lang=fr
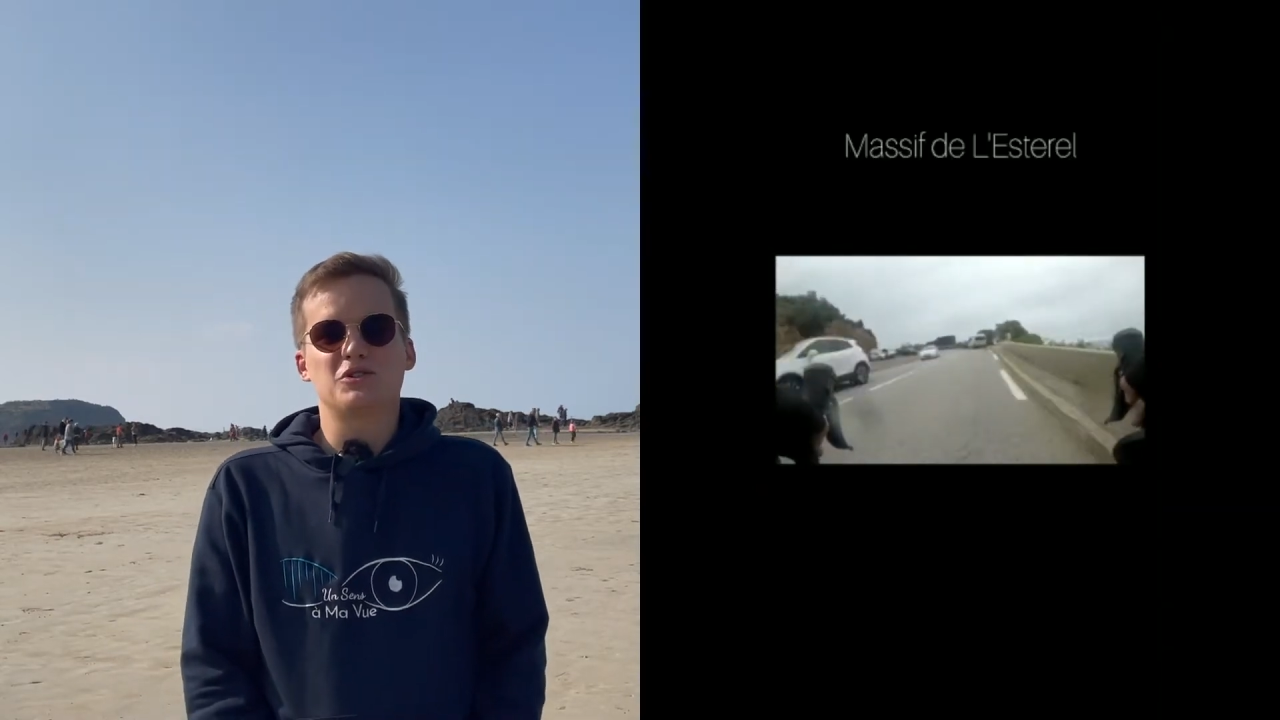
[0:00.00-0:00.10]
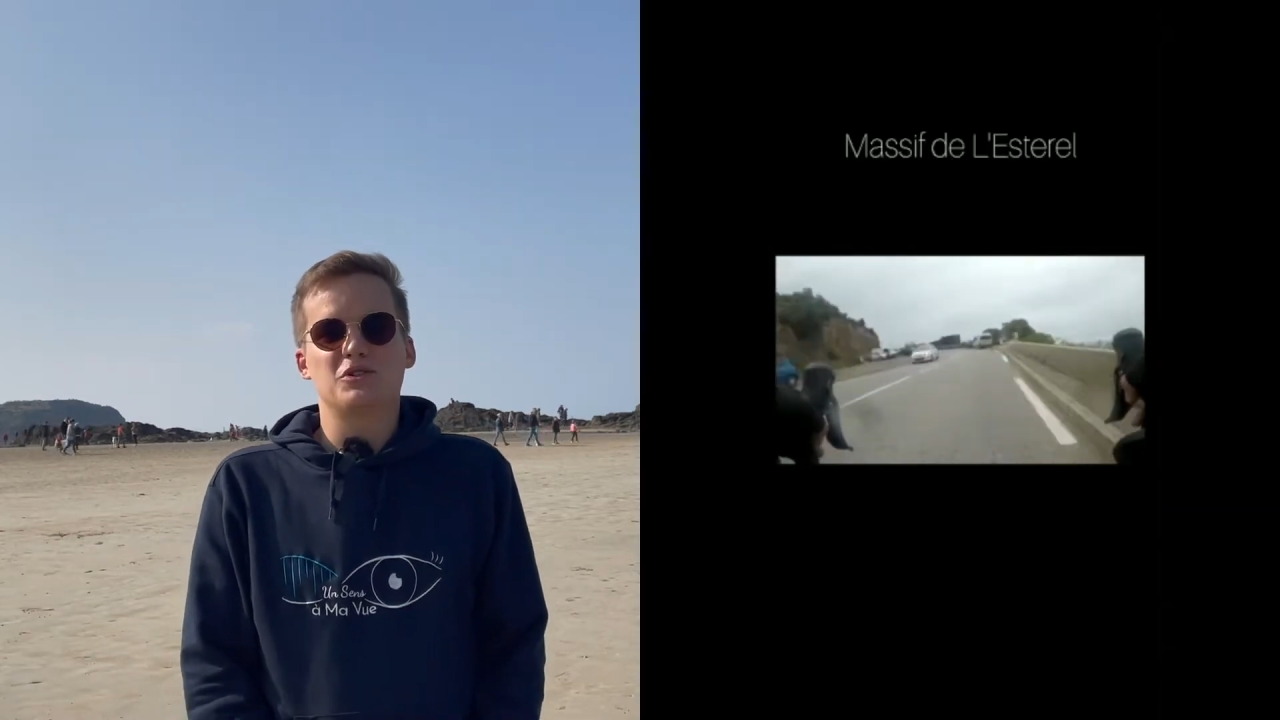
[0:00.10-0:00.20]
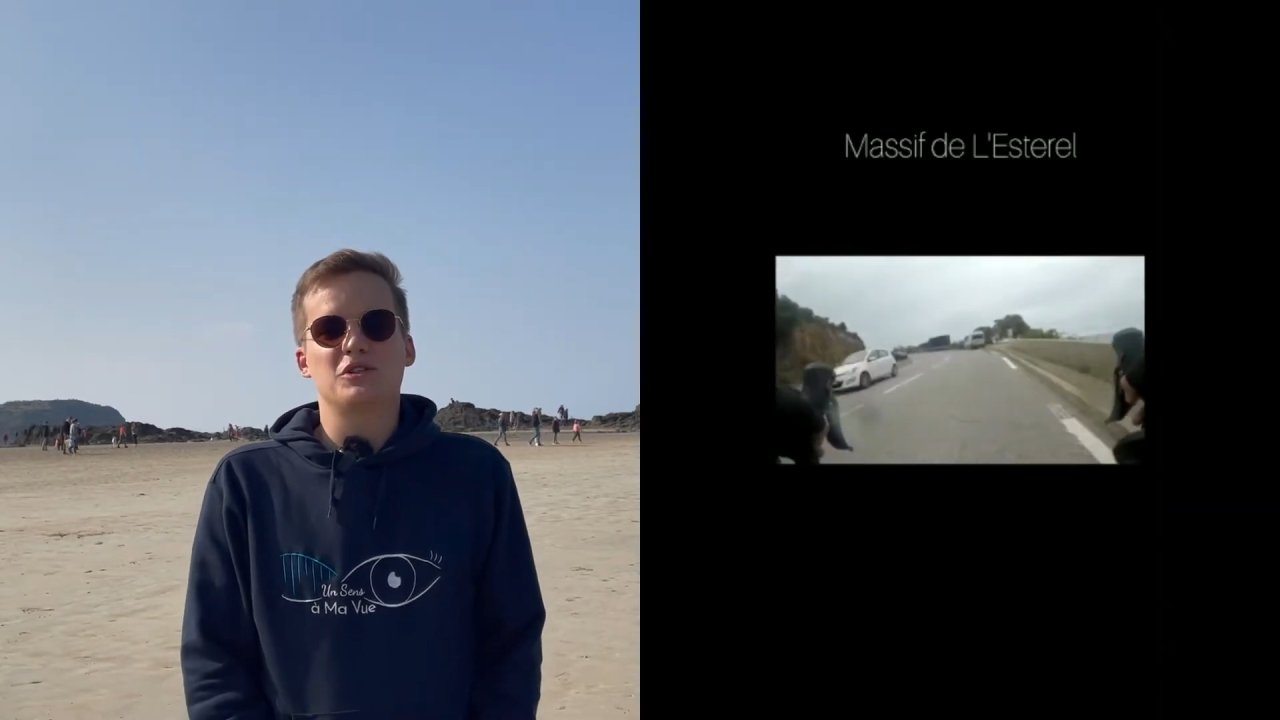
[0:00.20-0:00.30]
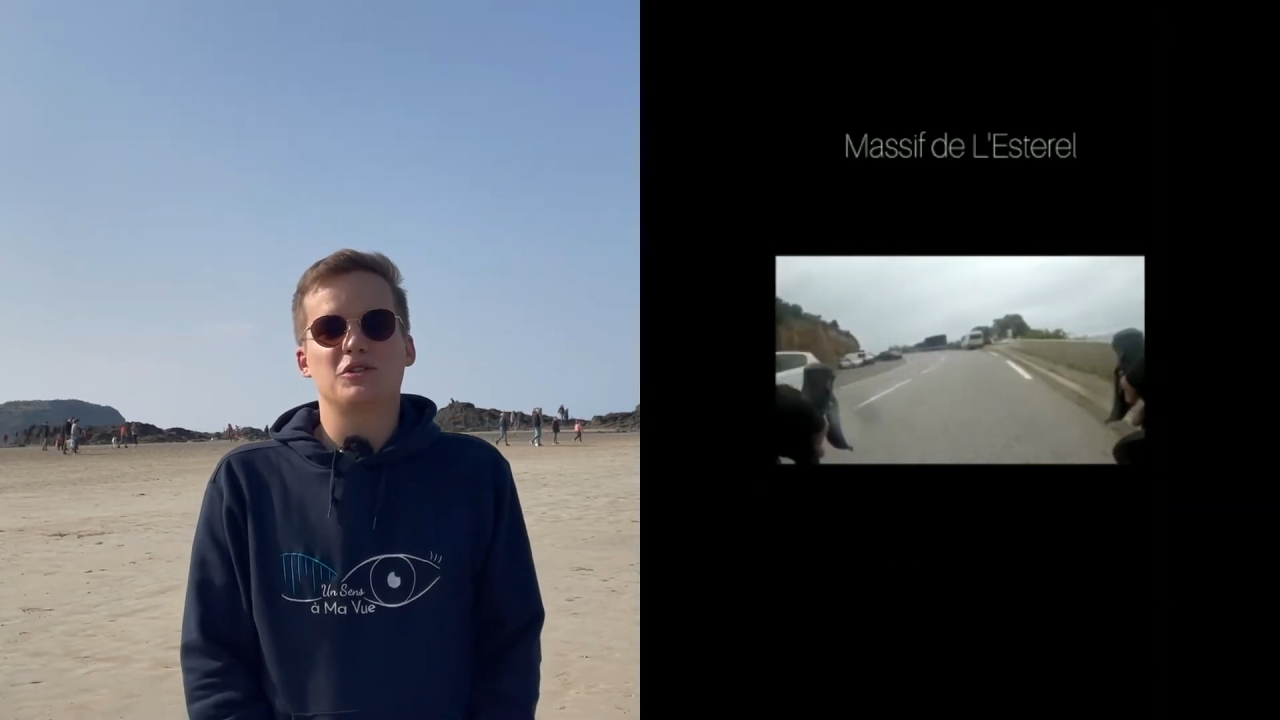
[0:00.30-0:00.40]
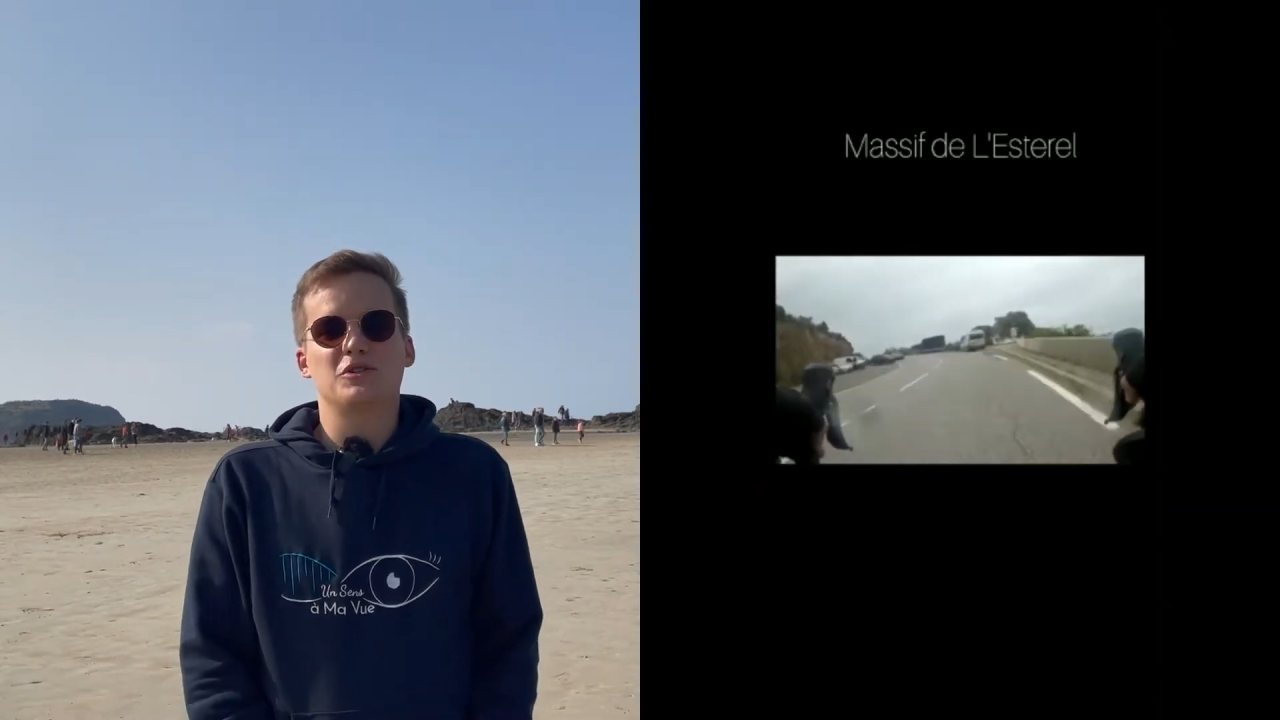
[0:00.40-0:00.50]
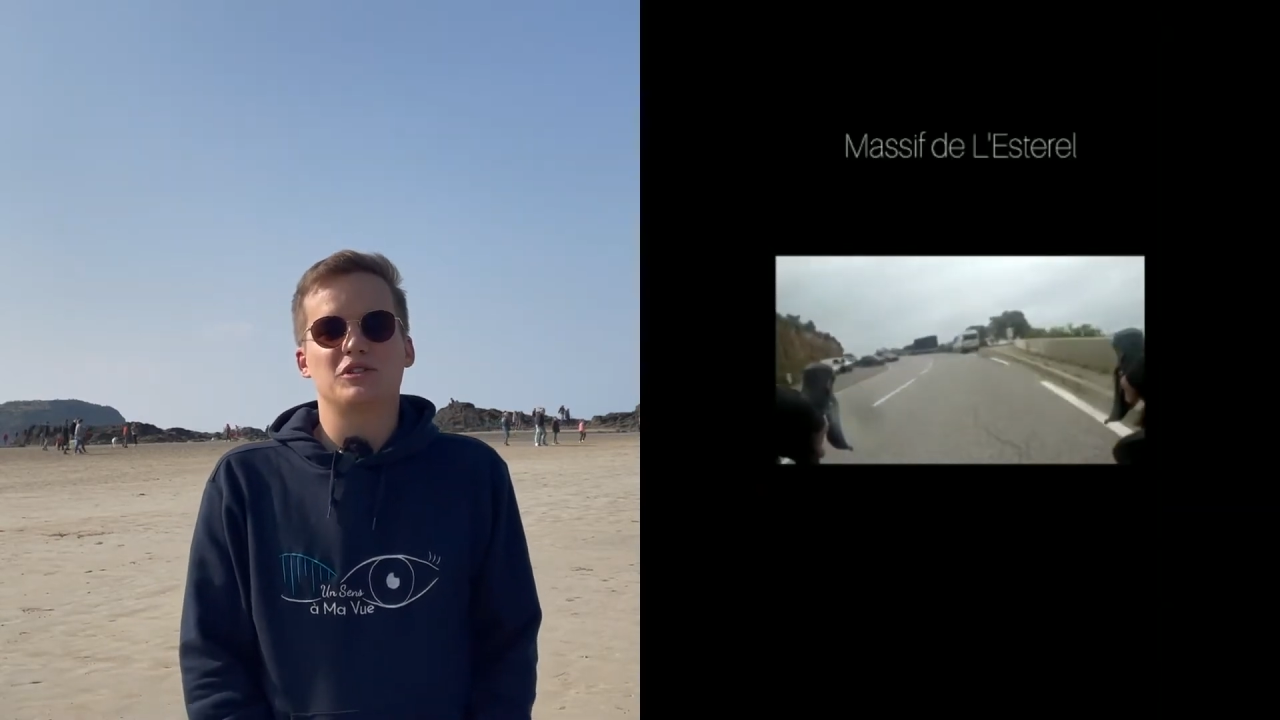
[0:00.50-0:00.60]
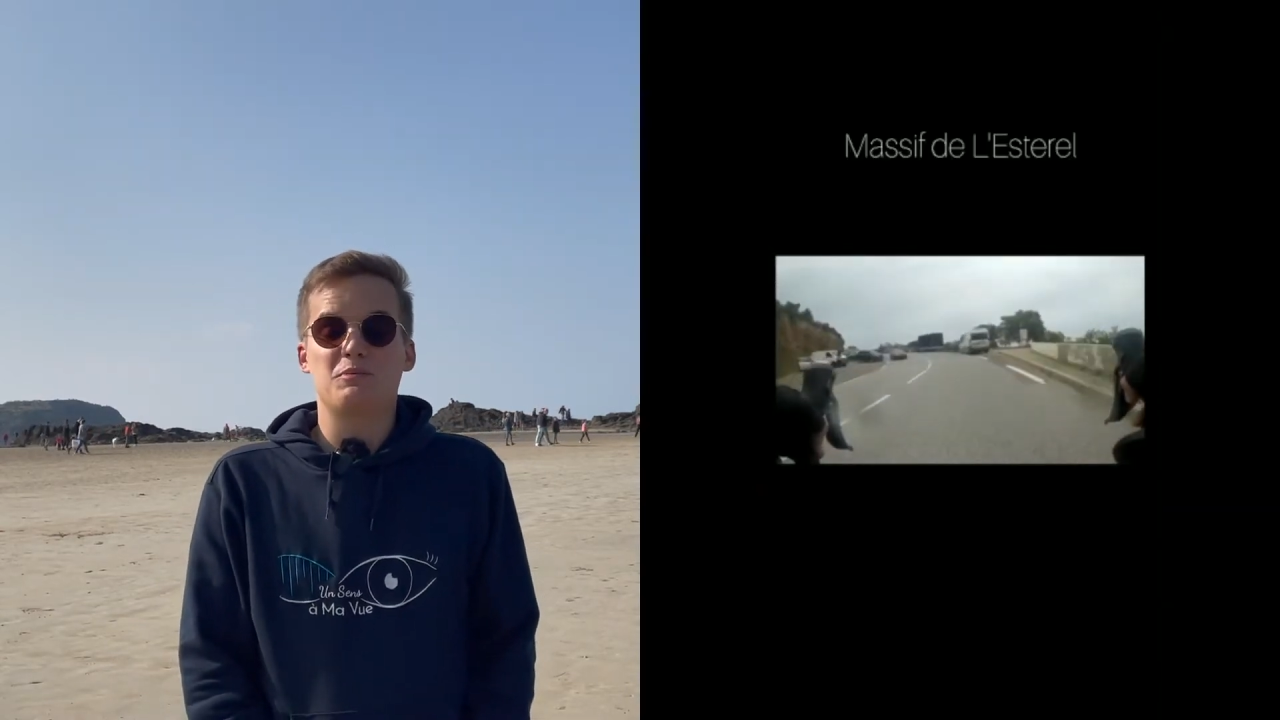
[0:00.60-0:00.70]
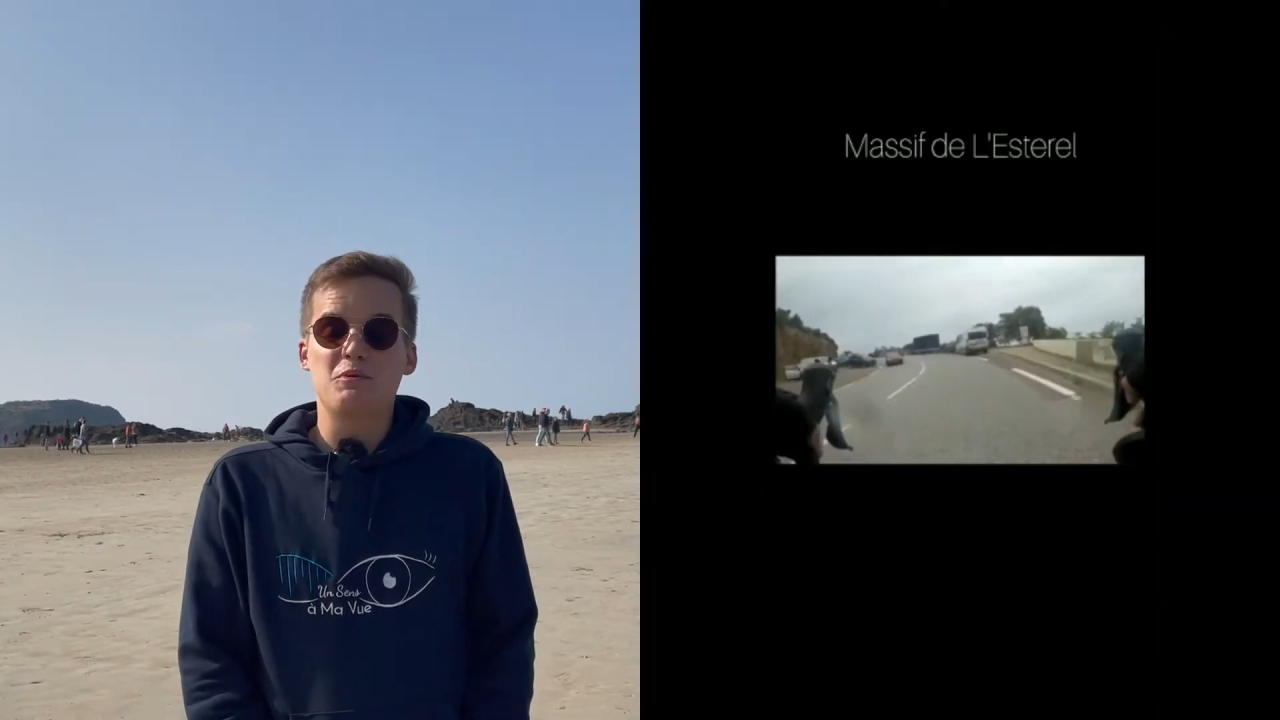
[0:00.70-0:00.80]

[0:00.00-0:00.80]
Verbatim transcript: j'ai